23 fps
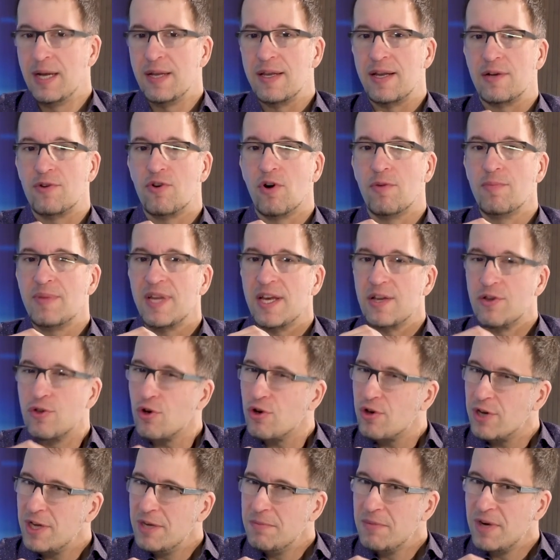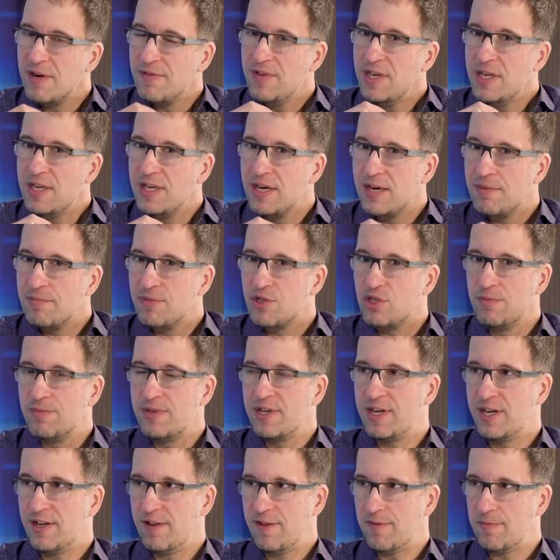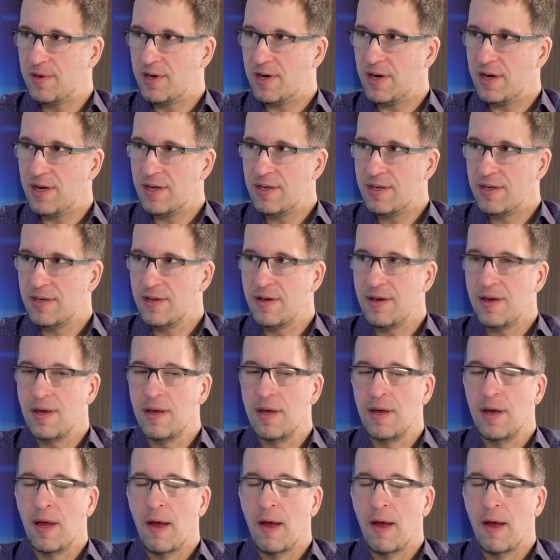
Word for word: dann kommt er doch immer wieder an bestimmte Grenzbereiche